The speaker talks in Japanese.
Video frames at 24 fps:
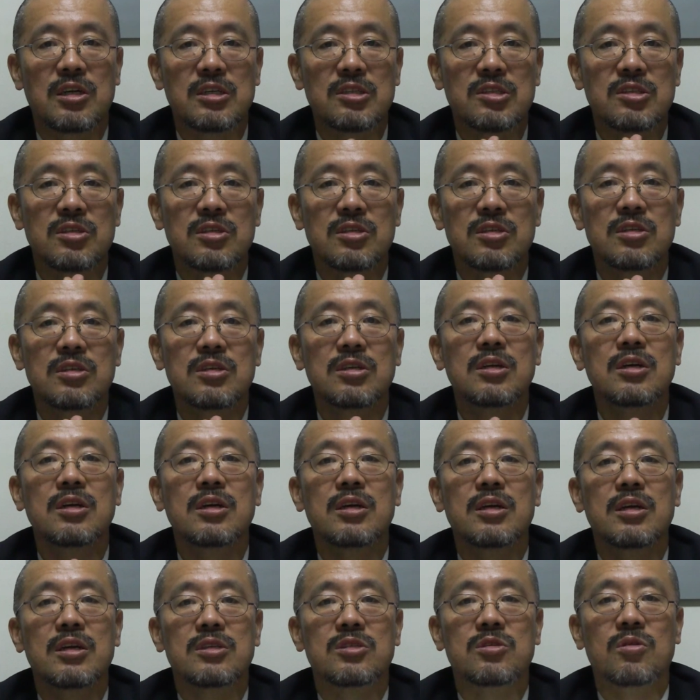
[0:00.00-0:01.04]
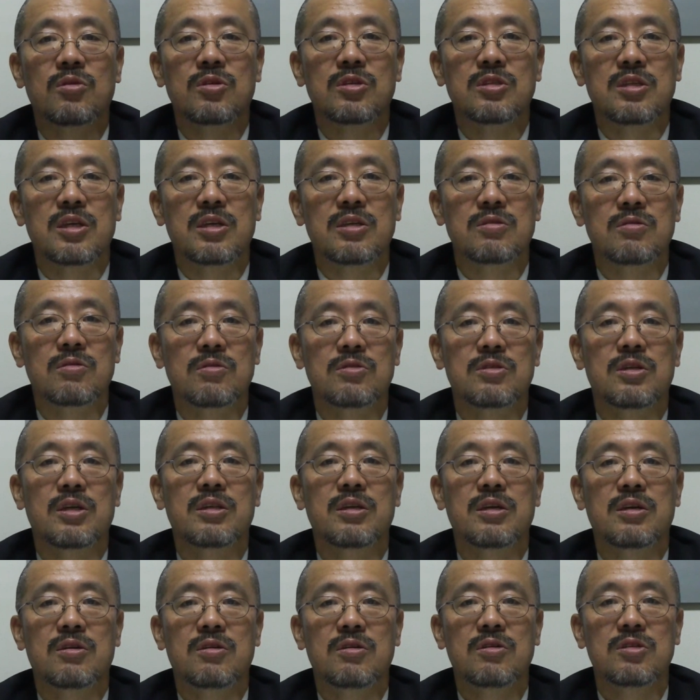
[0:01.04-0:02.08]
かず消費税増税
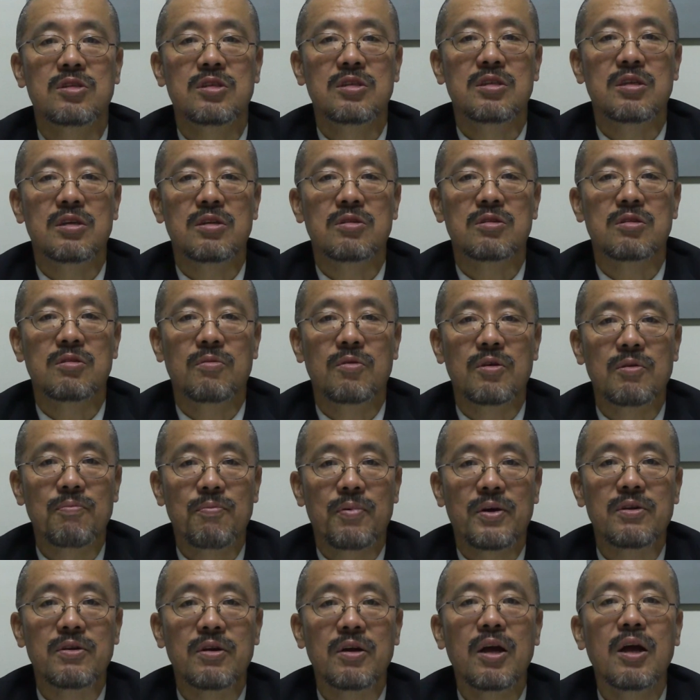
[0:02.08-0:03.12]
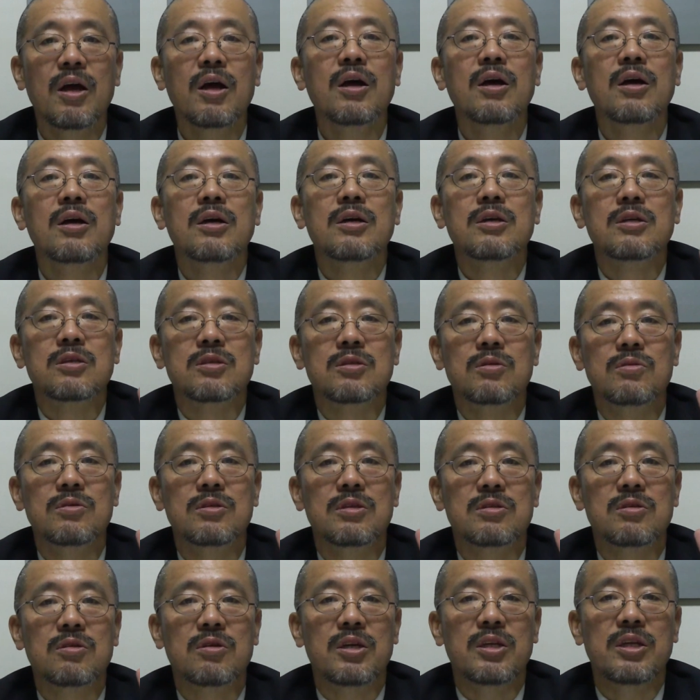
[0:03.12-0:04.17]
で苦しんでいる人もいっぱいいるそんな
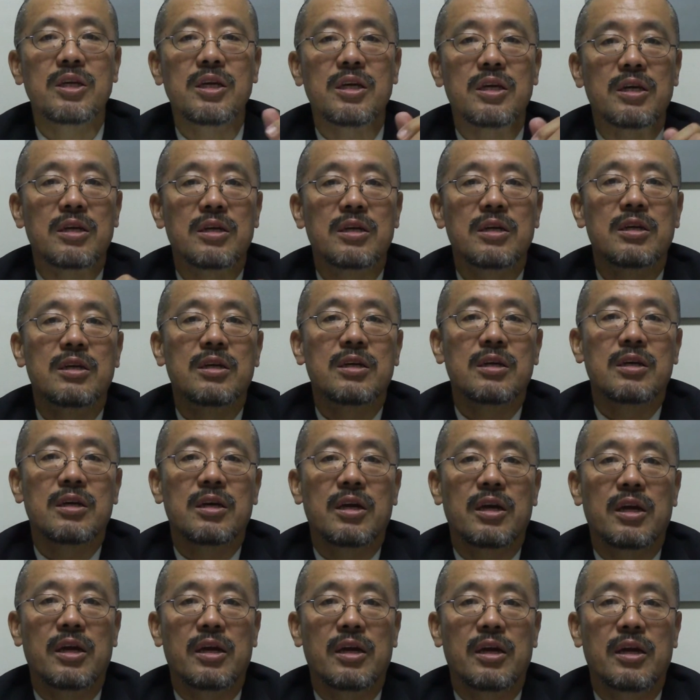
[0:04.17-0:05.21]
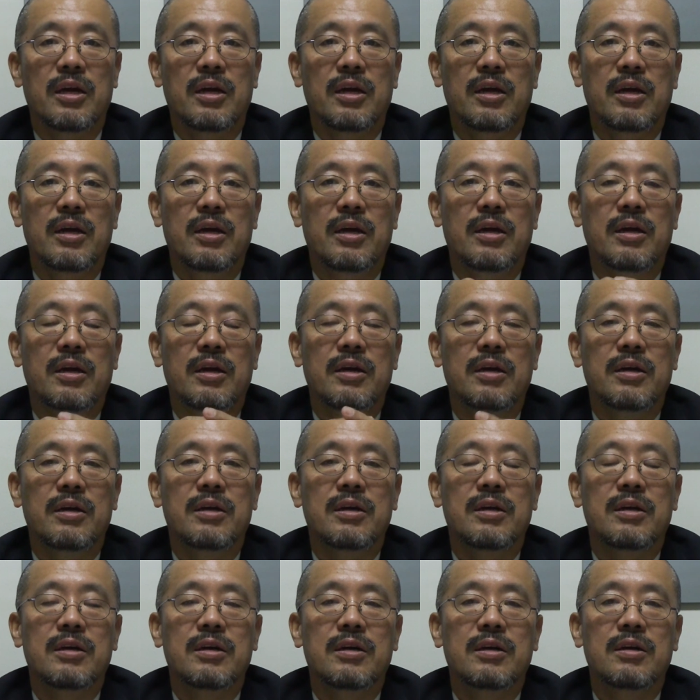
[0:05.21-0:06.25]
時に、
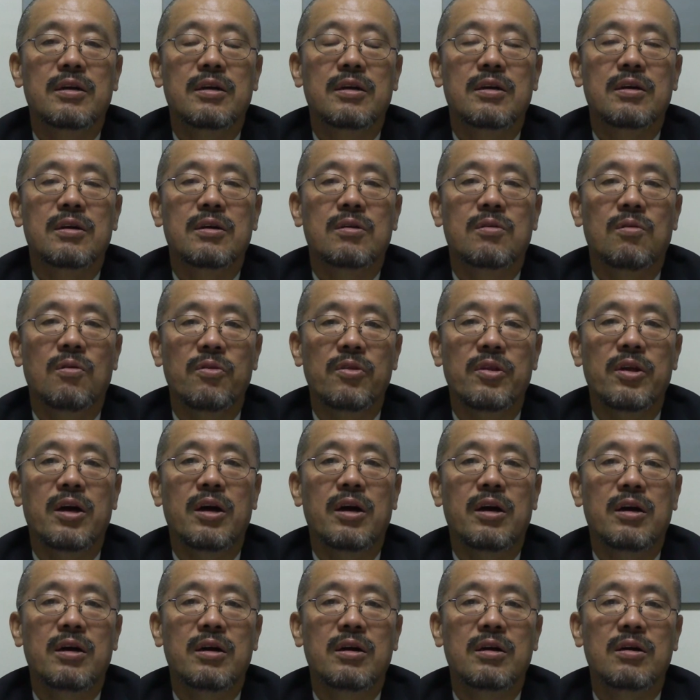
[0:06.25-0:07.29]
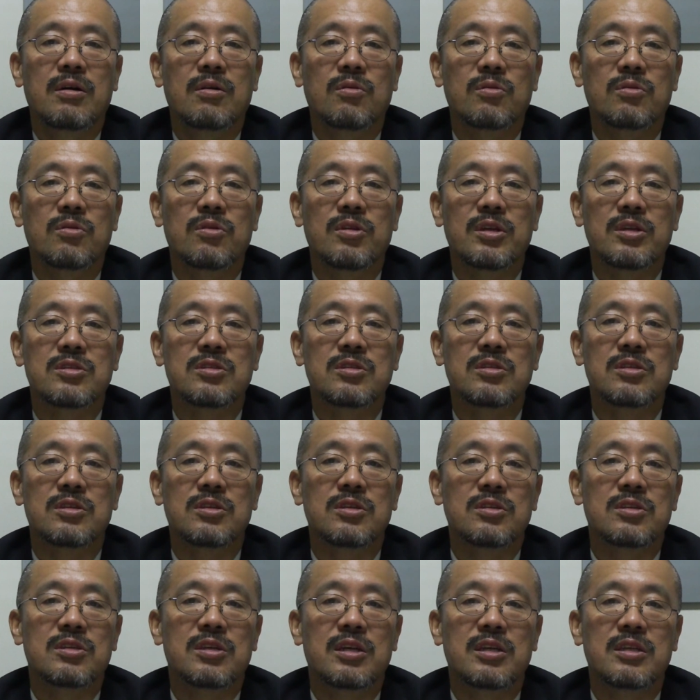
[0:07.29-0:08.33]
えー、こんなことで追
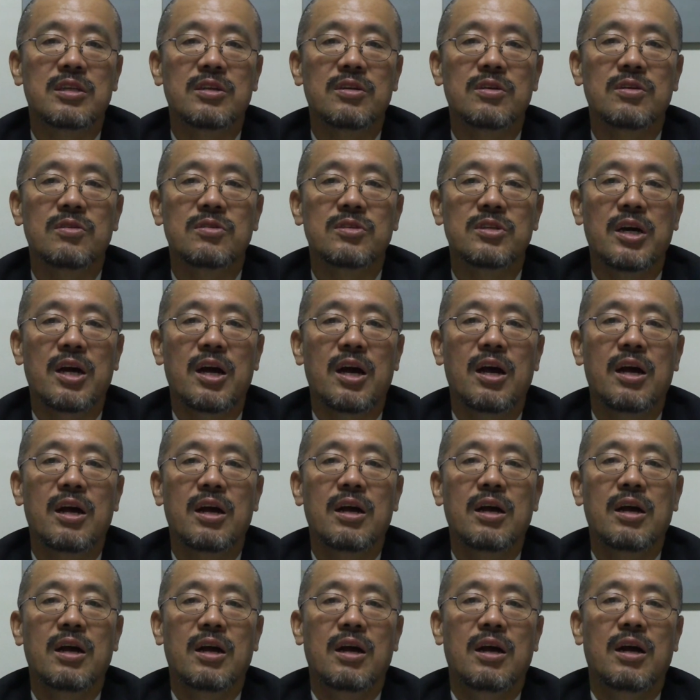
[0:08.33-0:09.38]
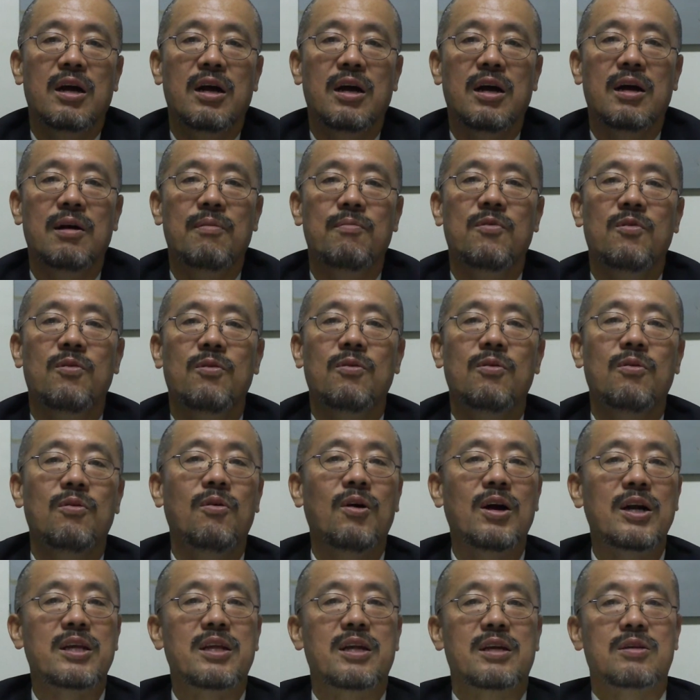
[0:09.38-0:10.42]
及されてるようじゃあもう終
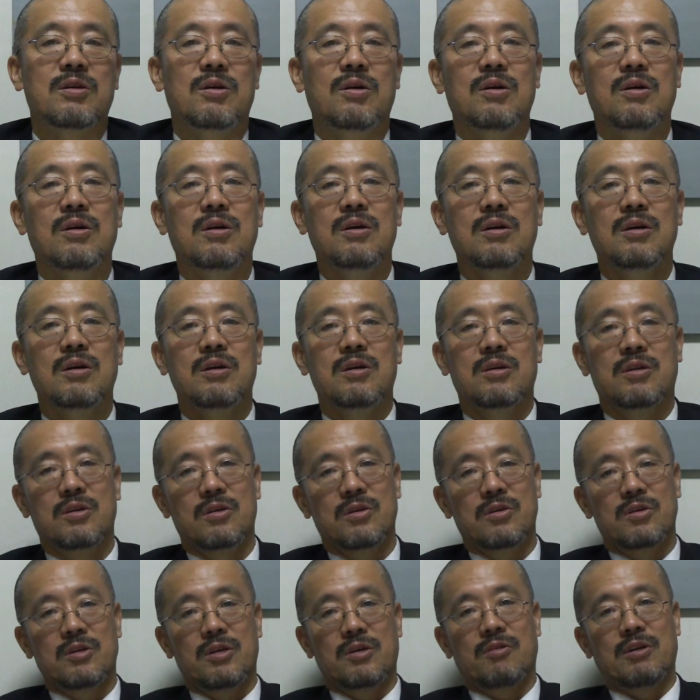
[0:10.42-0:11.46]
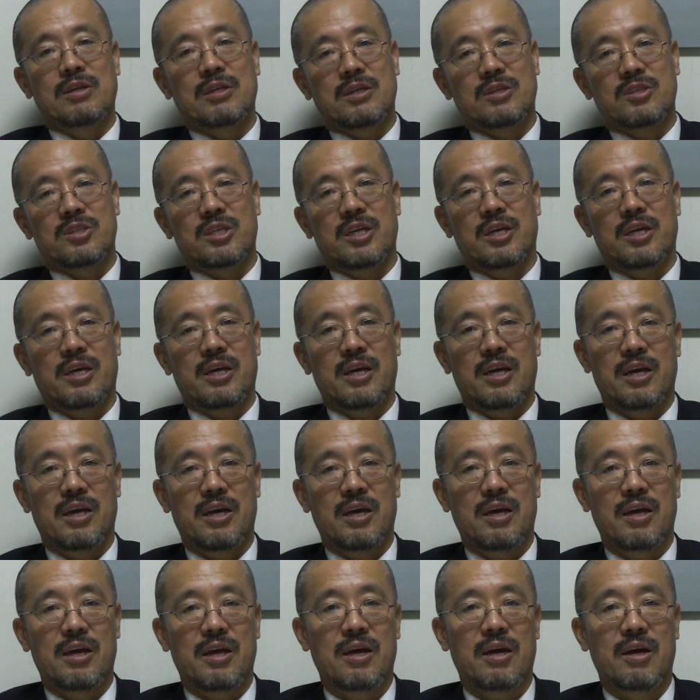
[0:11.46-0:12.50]
わりだというふうに私、
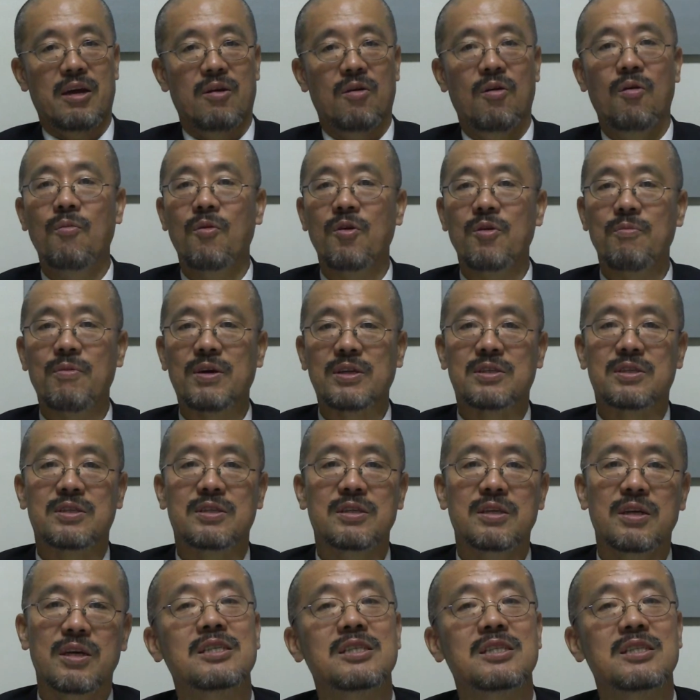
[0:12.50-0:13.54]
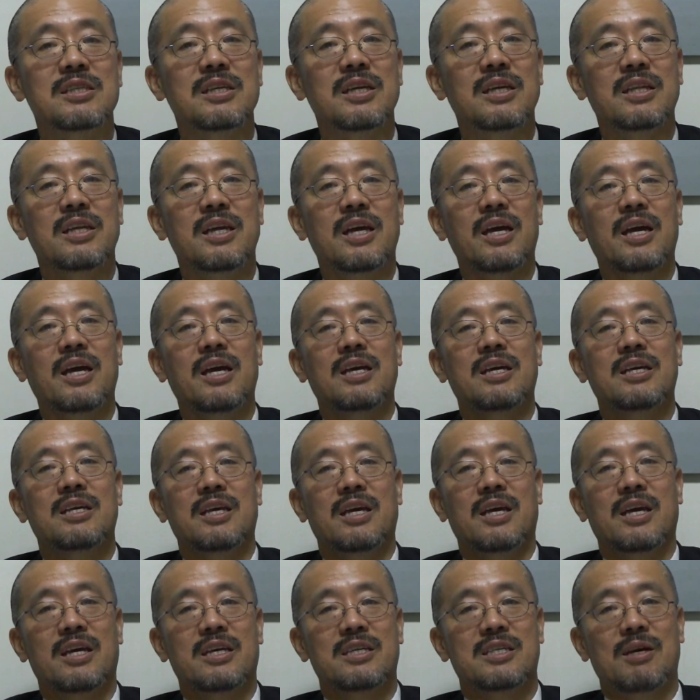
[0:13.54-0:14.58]
えー、思います走っていて
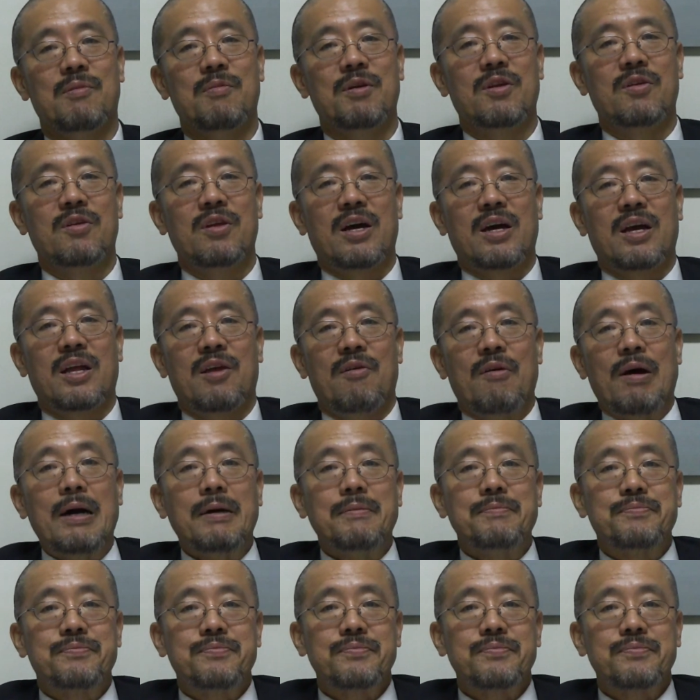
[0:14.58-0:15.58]
喋、えー、るだけでは